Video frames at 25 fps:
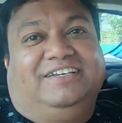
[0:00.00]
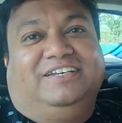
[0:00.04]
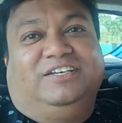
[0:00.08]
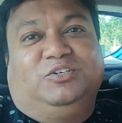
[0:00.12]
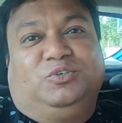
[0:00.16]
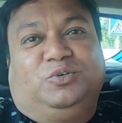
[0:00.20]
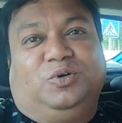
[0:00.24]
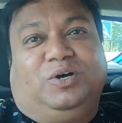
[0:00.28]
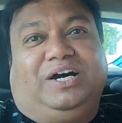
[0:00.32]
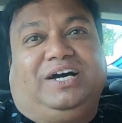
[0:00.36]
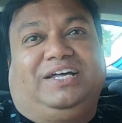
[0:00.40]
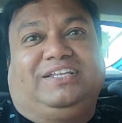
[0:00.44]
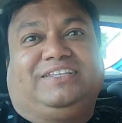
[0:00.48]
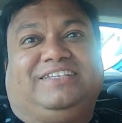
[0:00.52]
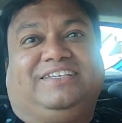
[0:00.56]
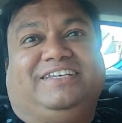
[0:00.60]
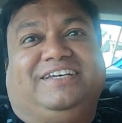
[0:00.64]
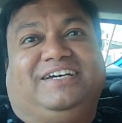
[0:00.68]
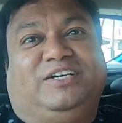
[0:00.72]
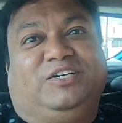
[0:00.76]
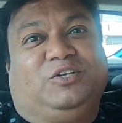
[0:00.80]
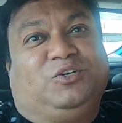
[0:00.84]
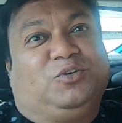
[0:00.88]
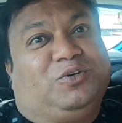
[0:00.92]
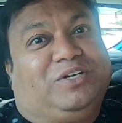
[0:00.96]
इनको हाथ
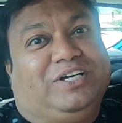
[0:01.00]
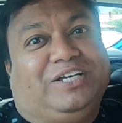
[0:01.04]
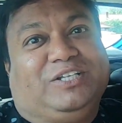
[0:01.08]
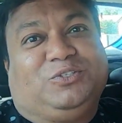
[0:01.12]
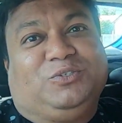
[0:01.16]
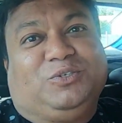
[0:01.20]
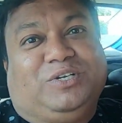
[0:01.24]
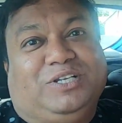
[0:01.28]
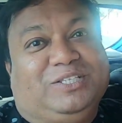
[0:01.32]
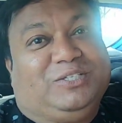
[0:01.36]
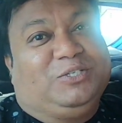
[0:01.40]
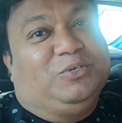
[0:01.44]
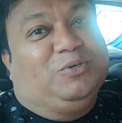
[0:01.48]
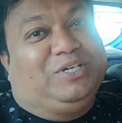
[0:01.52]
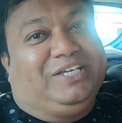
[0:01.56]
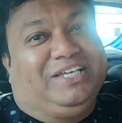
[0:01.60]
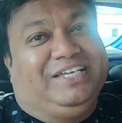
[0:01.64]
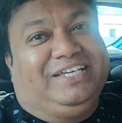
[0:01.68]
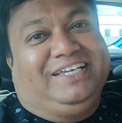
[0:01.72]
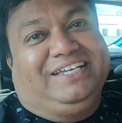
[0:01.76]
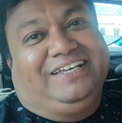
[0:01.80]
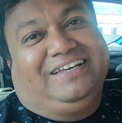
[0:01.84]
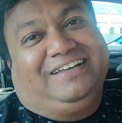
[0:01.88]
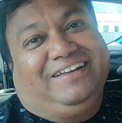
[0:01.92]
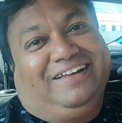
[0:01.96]
किया रुक गए तुरंत
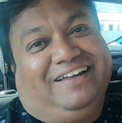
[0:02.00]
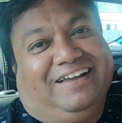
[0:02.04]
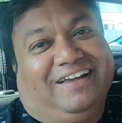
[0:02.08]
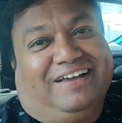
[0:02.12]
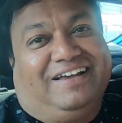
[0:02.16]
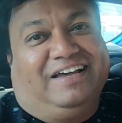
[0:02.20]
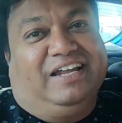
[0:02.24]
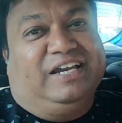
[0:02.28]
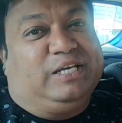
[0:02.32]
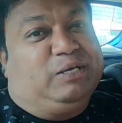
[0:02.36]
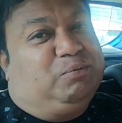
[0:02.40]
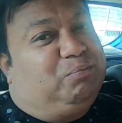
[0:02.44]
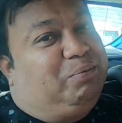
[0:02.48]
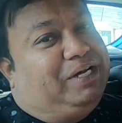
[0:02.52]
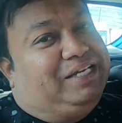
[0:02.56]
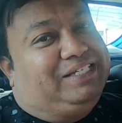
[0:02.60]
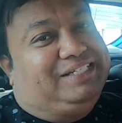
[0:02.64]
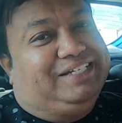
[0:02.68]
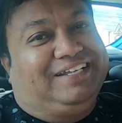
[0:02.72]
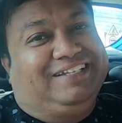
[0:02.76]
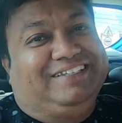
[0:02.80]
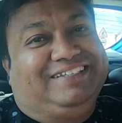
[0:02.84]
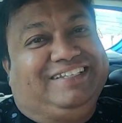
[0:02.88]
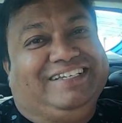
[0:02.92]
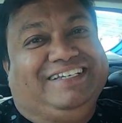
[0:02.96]
क्योंकि कल की
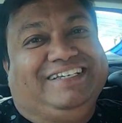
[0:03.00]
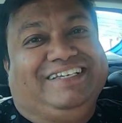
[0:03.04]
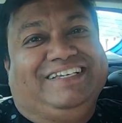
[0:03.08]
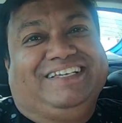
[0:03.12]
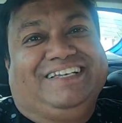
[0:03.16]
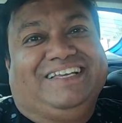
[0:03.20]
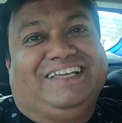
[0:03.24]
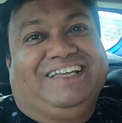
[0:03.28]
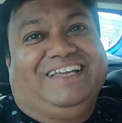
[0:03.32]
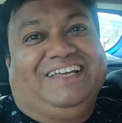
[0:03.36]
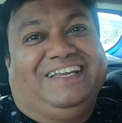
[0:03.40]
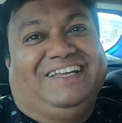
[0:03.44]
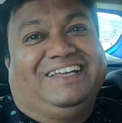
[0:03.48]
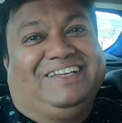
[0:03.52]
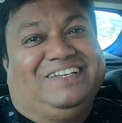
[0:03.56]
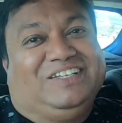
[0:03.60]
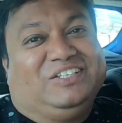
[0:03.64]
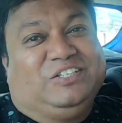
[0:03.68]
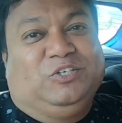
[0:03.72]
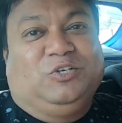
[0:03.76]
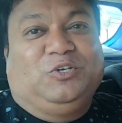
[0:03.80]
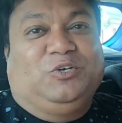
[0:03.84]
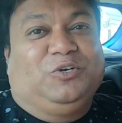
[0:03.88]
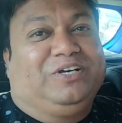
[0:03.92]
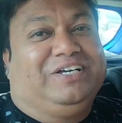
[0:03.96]
पहचान थी
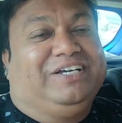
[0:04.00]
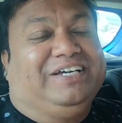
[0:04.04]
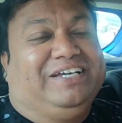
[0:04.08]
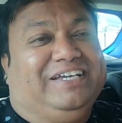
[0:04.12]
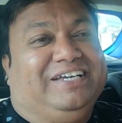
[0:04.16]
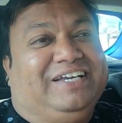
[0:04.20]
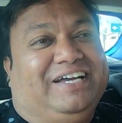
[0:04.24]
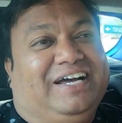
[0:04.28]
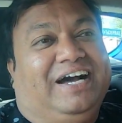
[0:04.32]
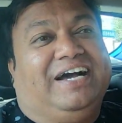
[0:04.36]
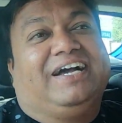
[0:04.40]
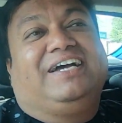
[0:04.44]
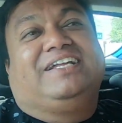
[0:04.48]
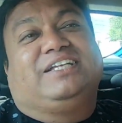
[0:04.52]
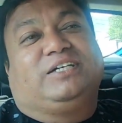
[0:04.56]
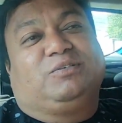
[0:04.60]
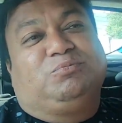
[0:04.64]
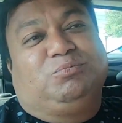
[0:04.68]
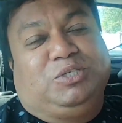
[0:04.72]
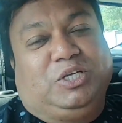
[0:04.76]
तो रुक गए आगे तक